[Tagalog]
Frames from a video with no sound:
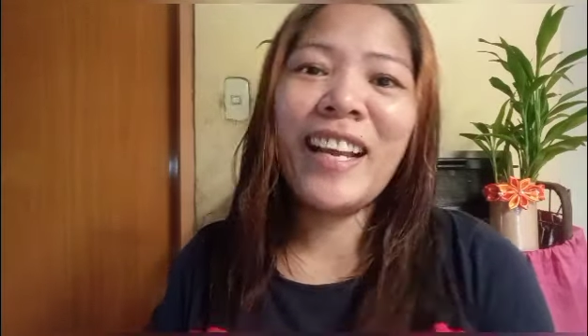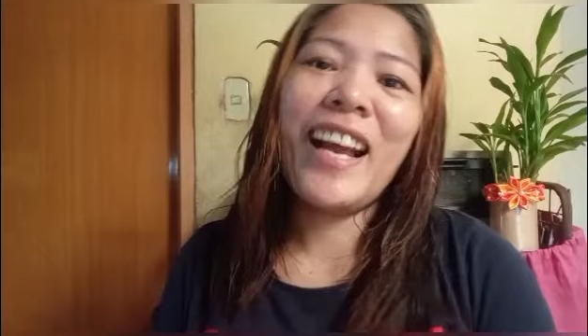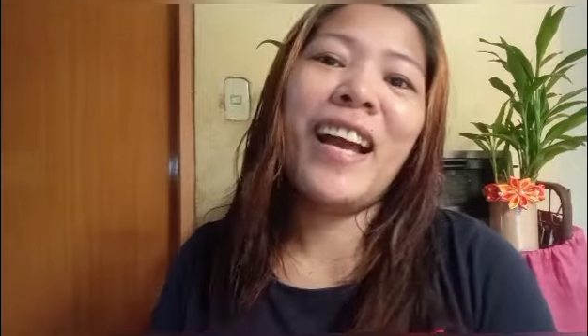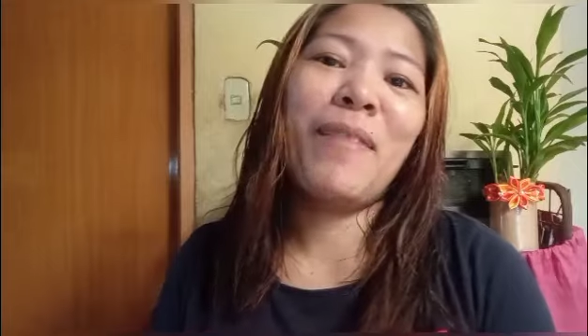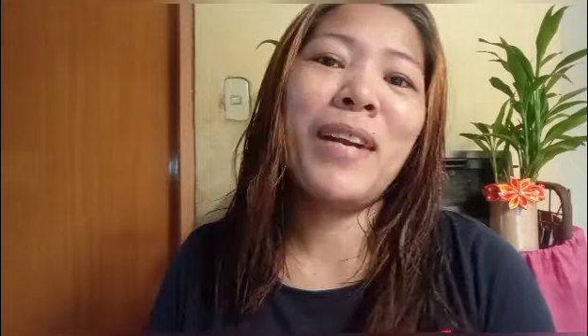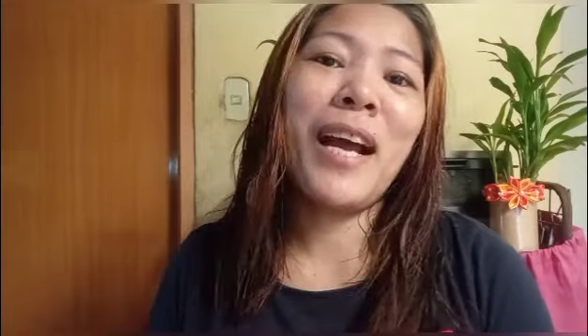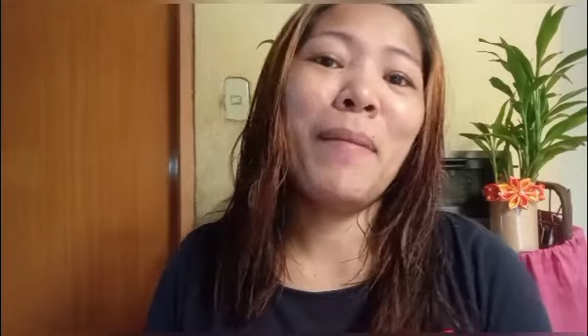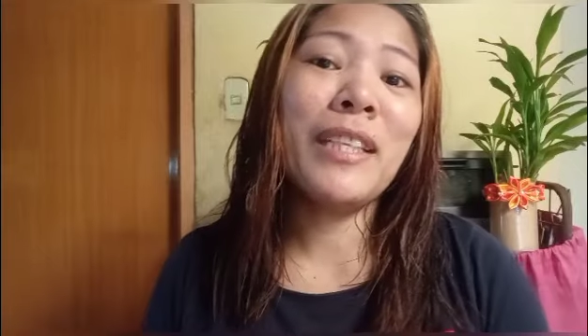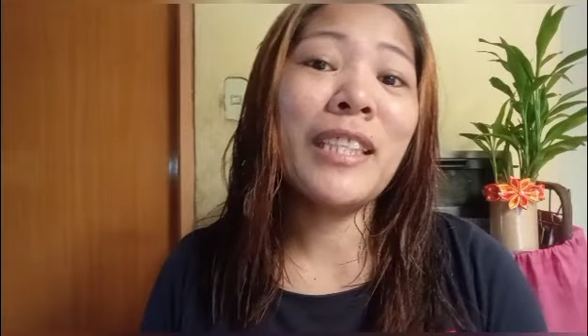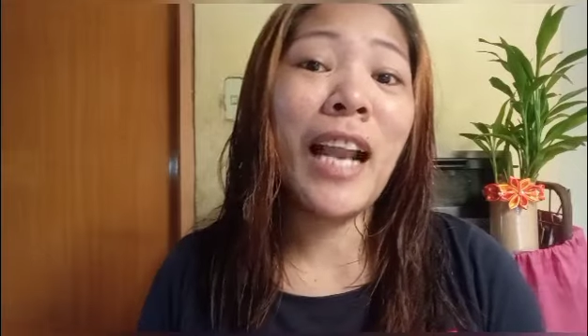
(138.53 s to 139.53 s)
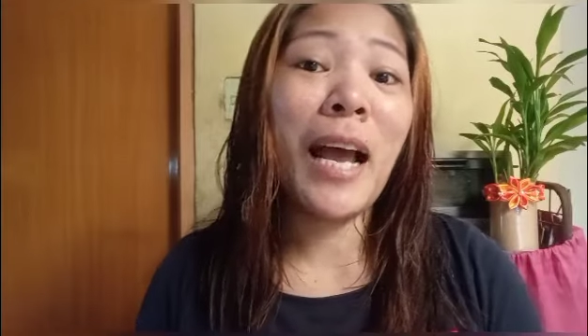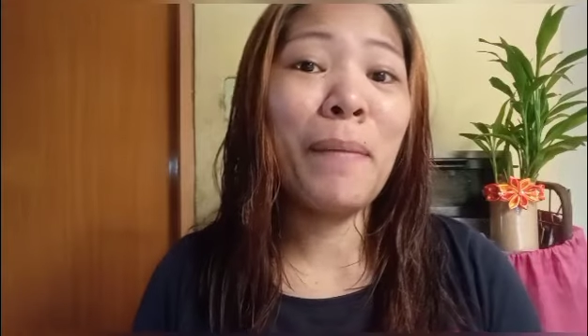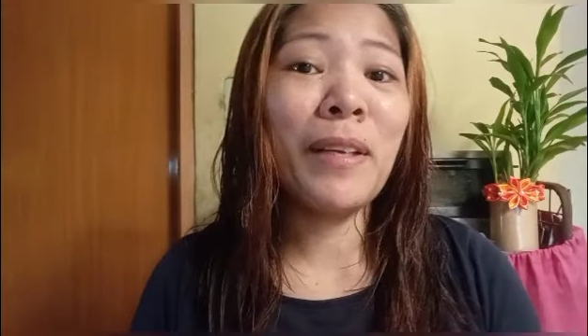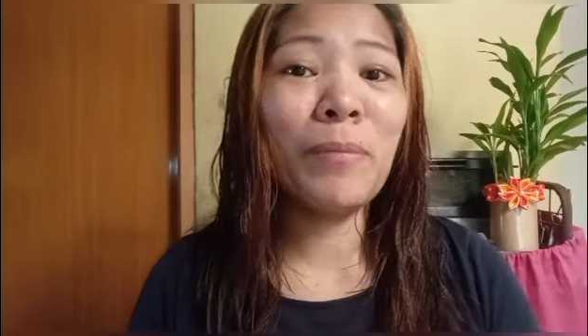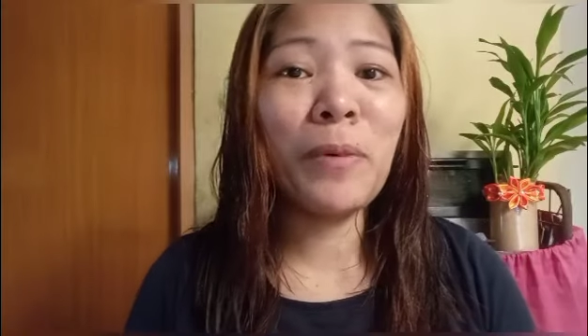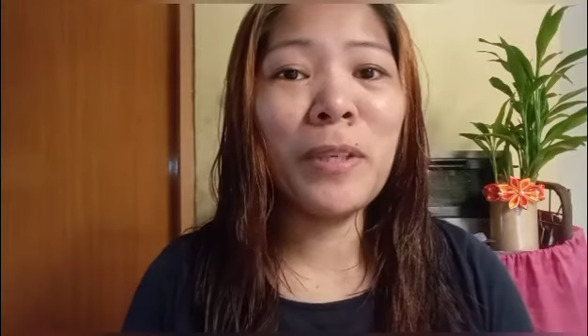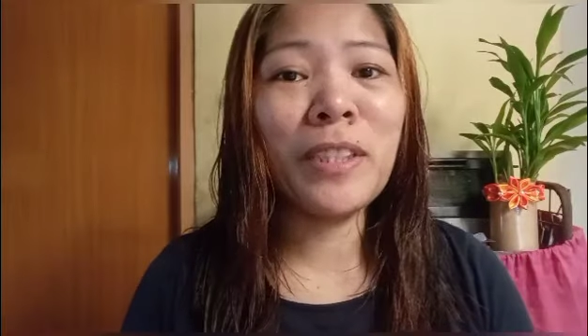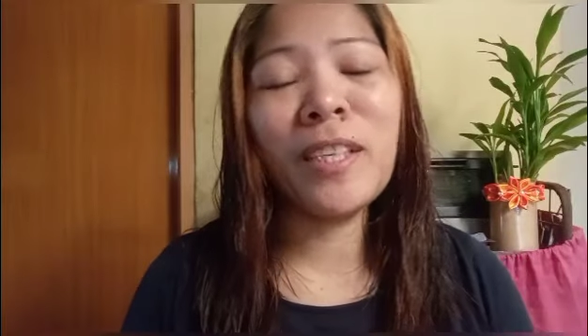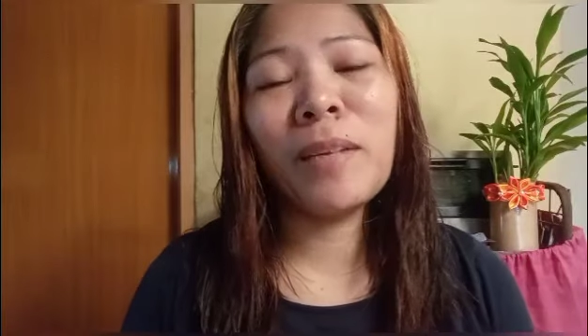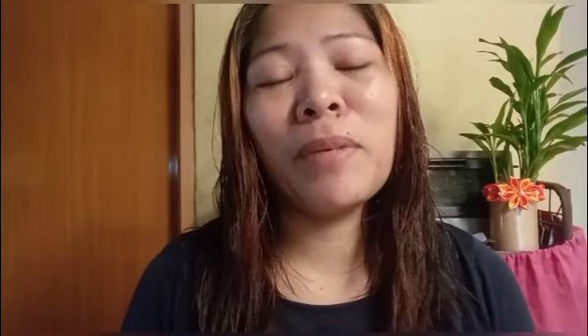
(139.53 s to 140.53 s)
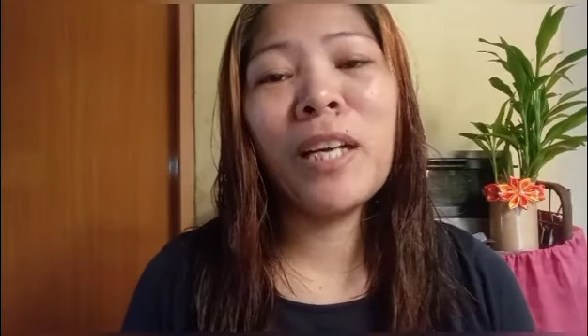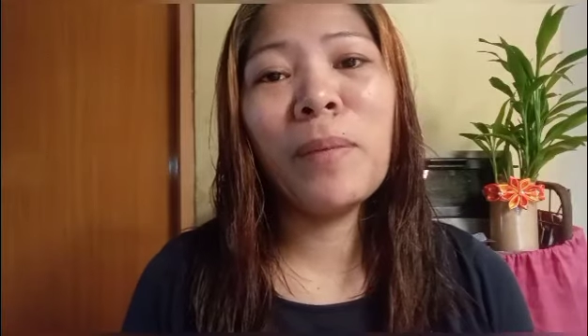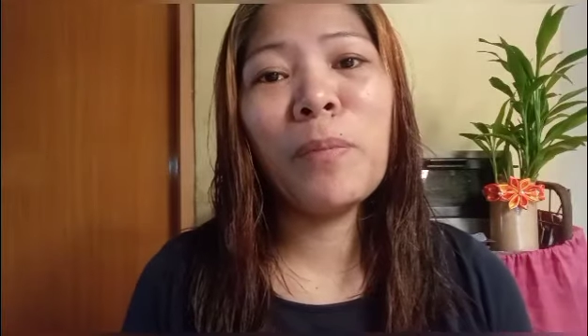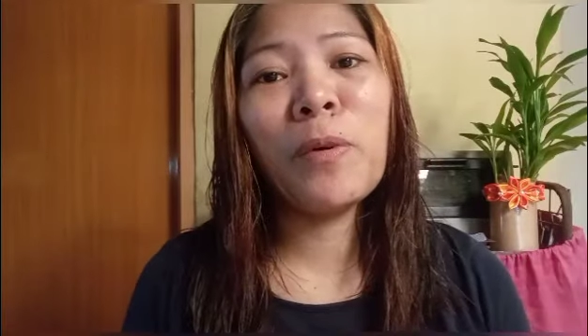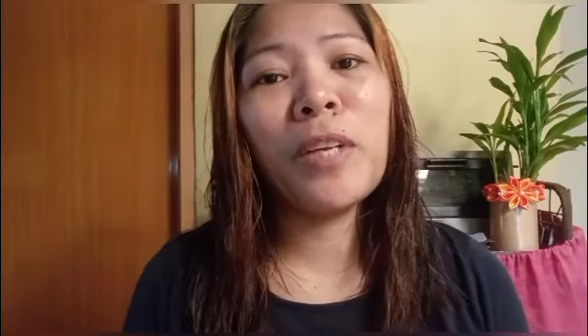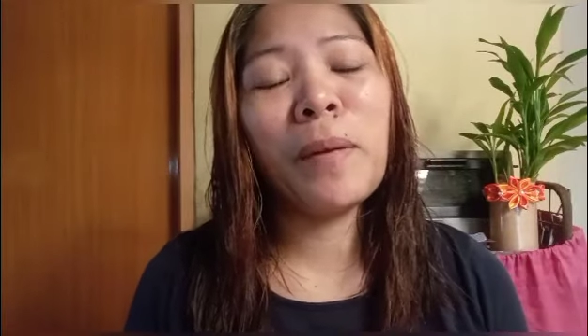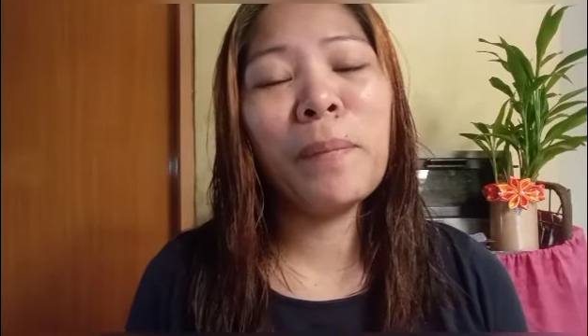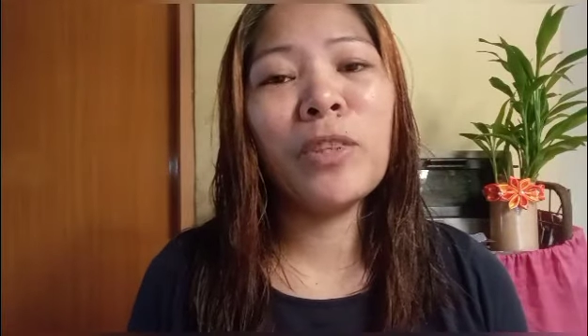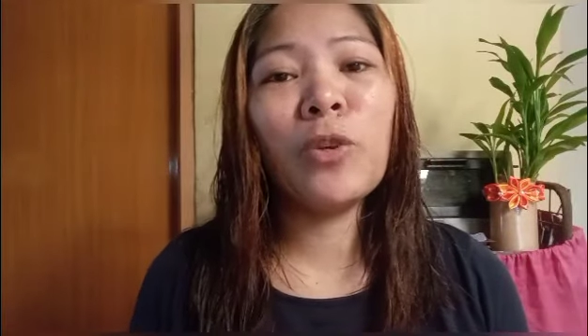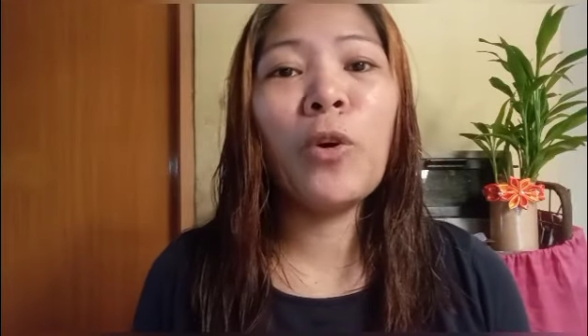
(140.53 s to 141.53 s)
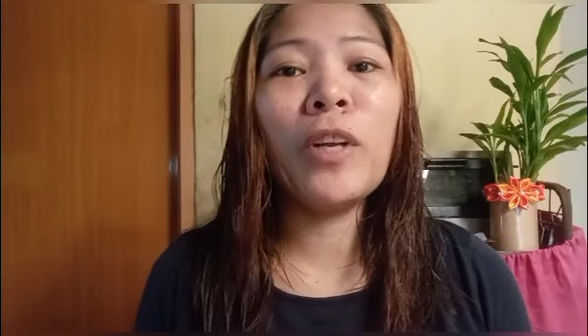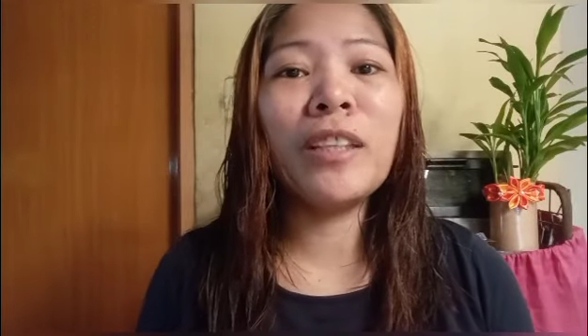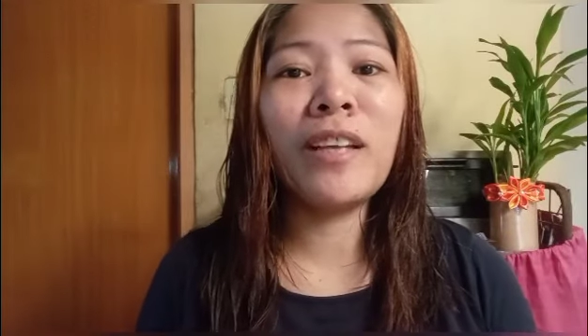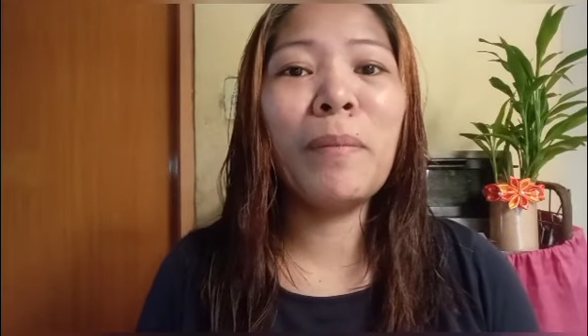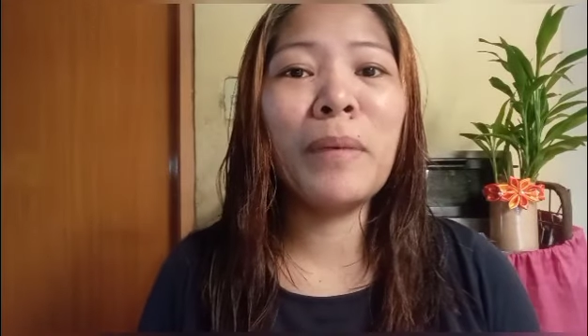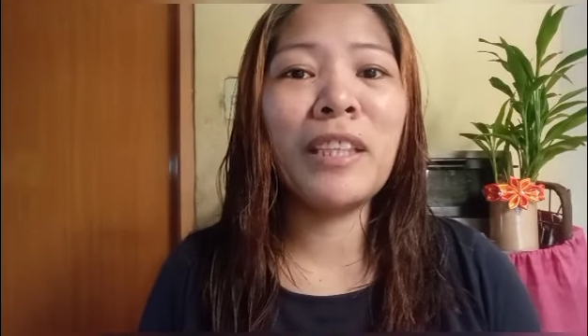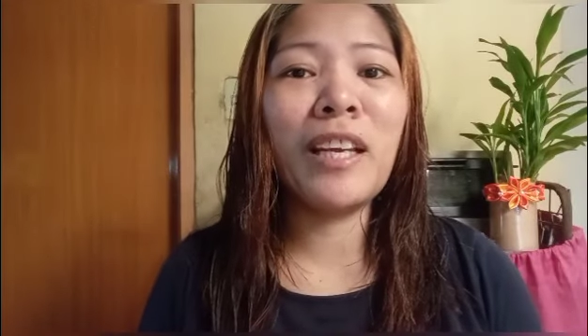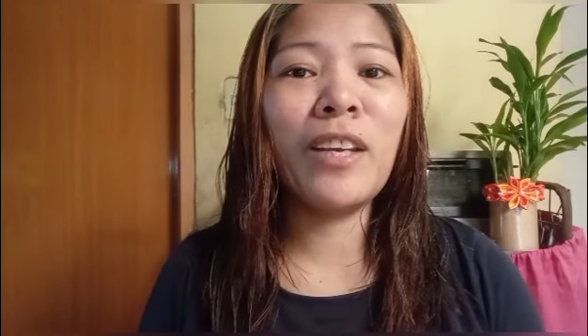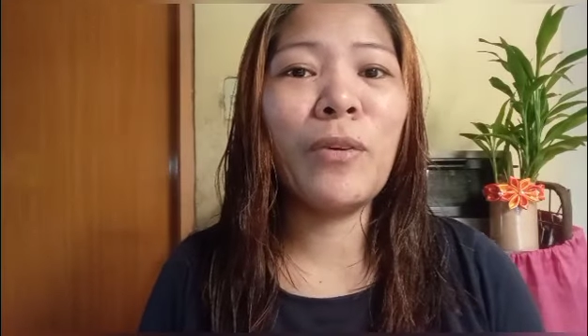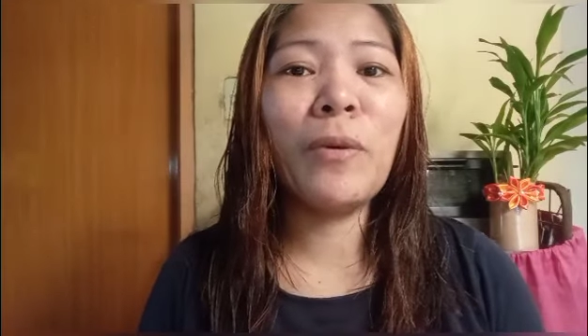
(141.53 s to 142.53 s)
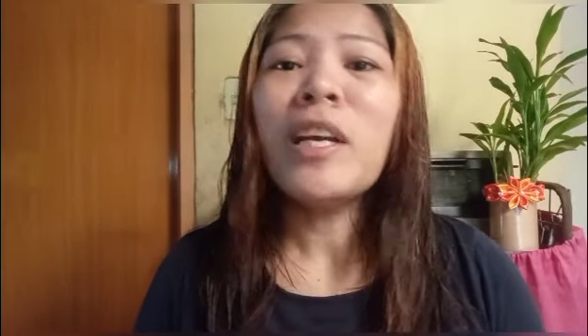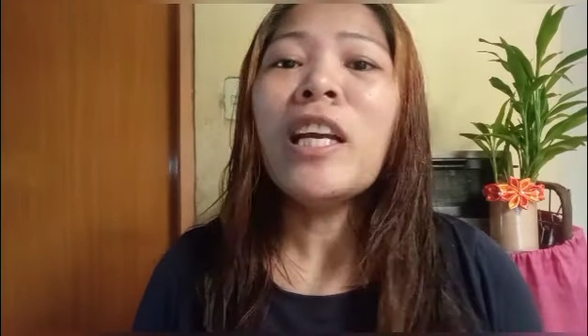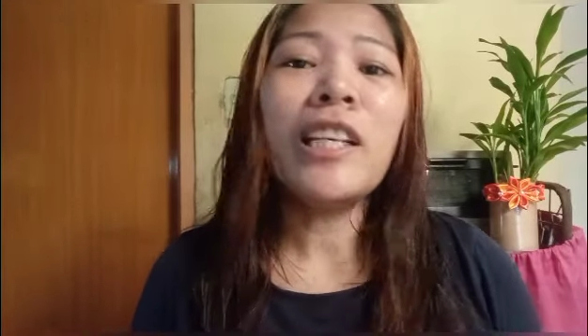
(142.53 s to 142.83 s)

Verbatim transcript: Ayan, maraming salamat po sa nagbigay po ng pa-chocolate kay Mateo.